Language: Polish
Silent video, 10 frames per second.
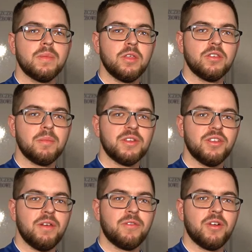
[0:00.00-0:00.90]
Do
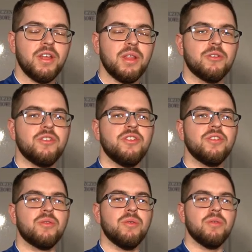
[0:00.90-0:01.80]
zobaczenia w kolejnym
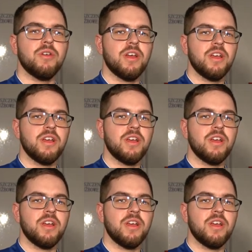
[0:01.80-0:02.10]
odcinku.